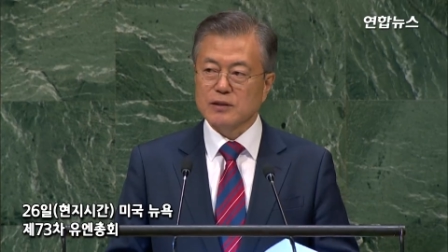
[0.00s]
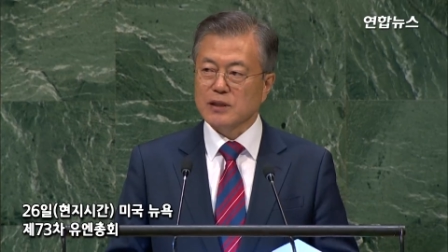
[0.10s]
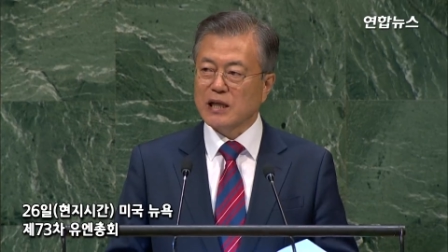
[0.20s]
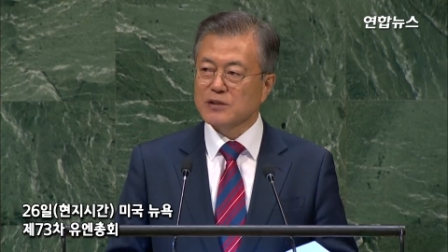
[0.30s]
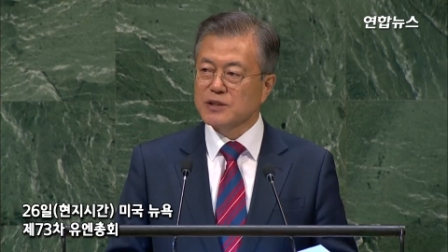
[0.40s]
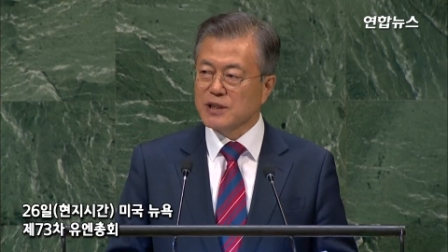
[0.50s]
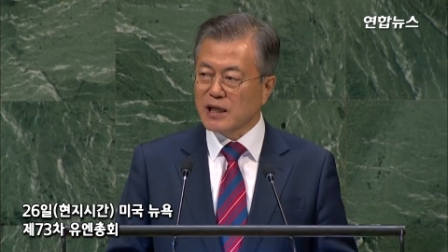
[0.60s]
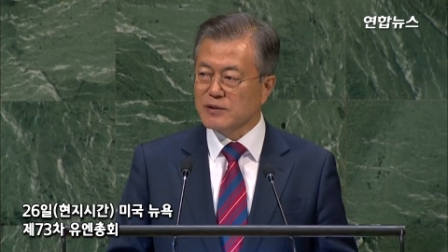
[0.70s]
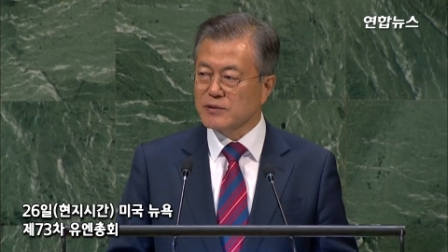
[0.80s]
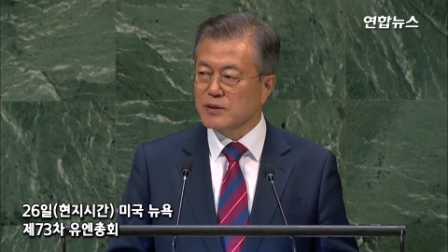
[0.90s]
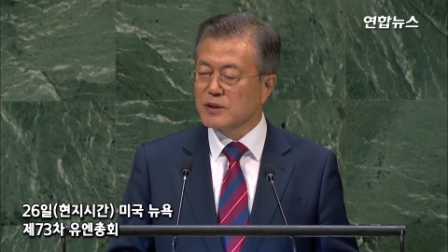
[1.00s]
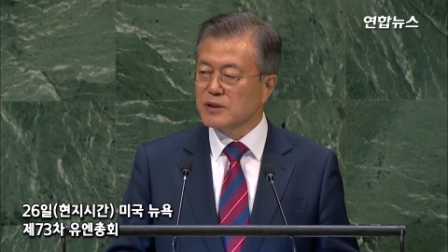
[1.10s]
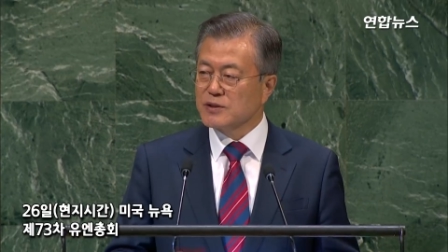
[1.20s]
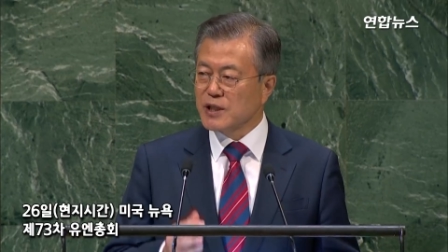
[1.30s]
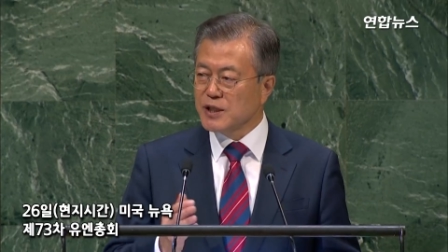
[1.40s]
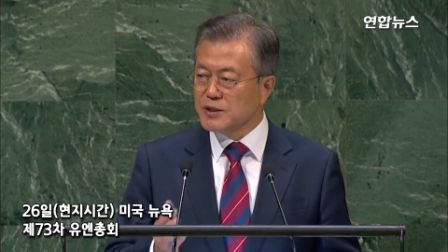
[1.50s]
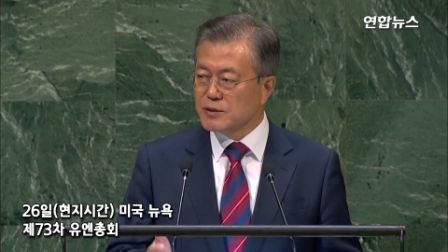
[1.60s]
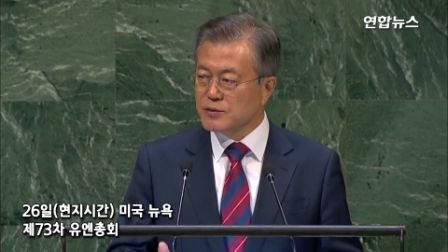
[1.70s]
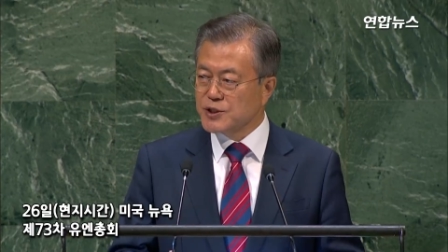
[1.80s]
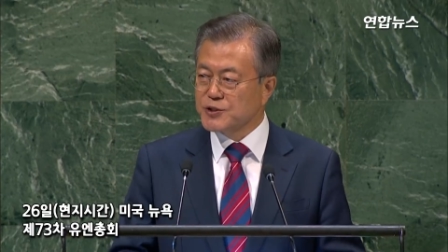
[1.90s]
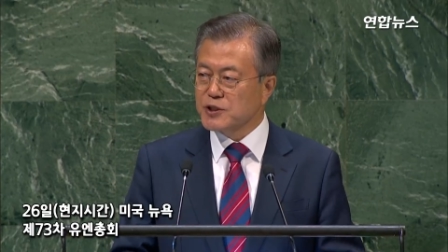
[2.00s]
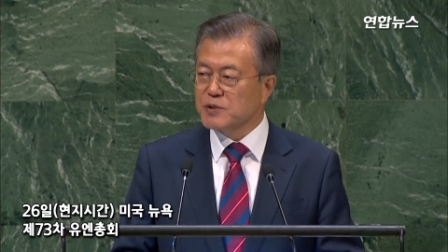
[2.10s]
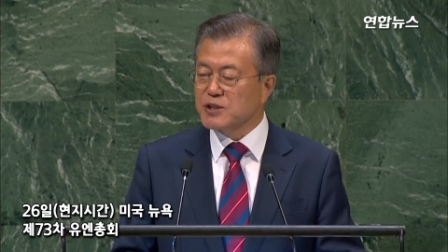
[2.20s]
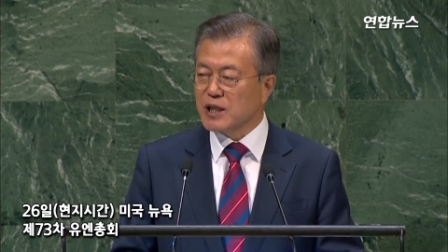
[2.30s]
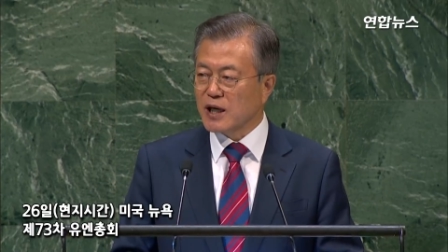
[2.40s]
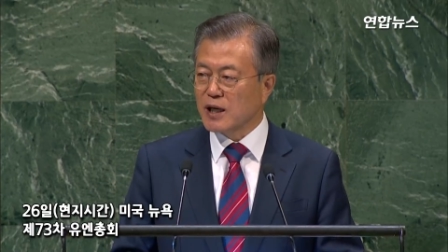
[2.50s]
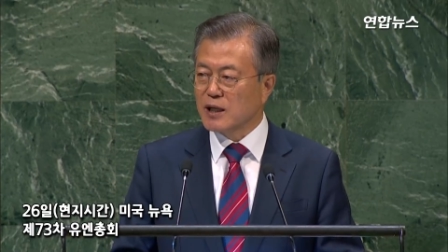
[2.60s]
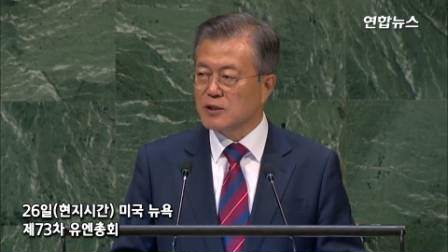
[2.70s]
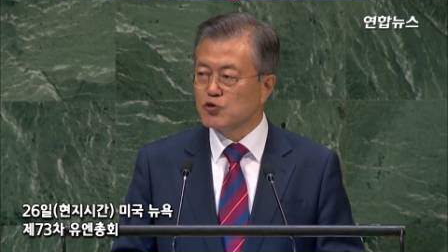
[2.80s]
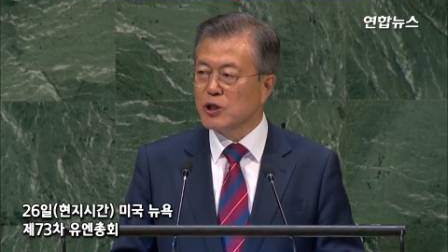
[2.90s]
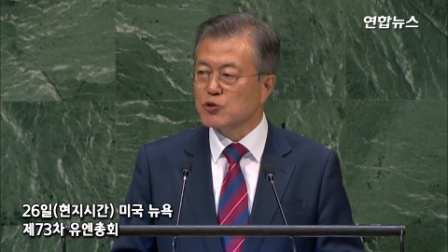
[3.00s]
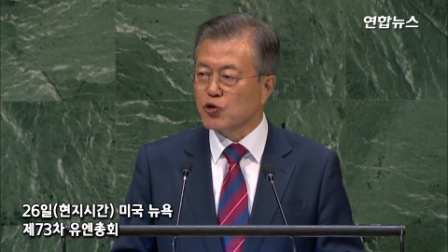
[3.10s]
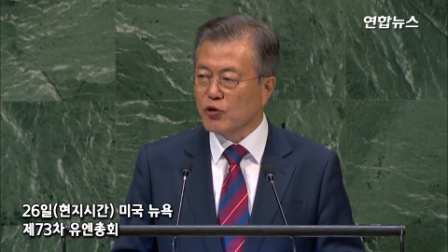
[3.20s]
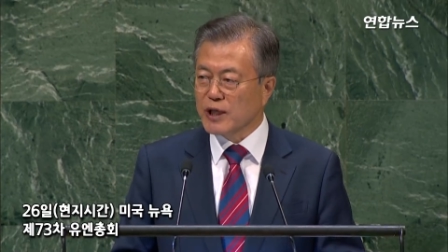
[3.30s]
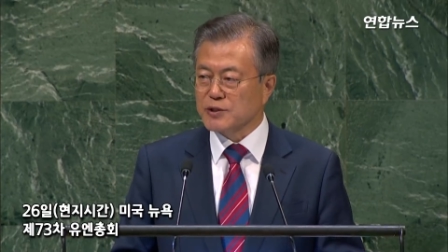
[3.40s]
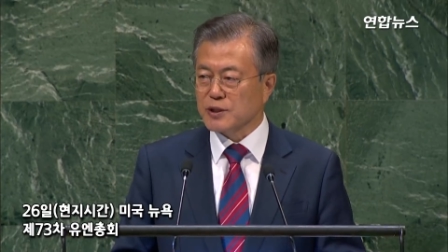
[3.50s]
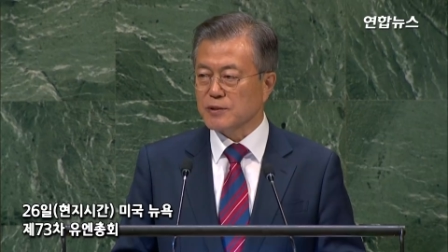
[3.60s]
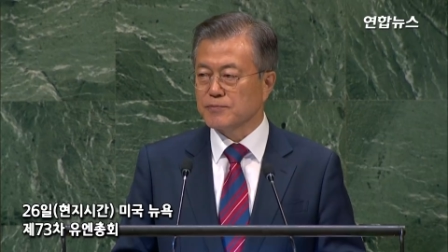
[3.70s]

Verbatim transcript: 나는 지난 제72차 유엔 총회에서